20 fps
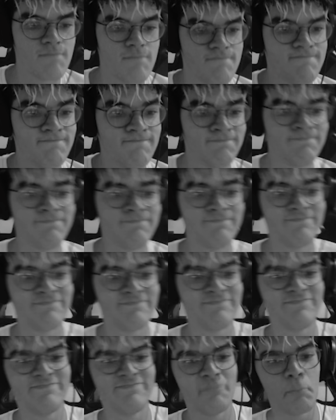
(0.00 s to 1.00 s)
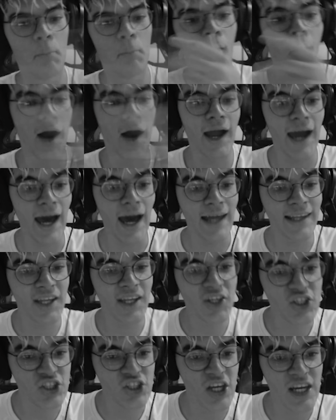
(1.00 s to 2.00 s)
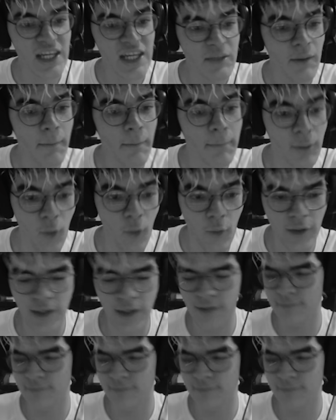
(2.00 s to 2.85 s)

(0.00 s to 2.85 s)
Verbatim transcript: Hum, Morgana de gelinho é broken.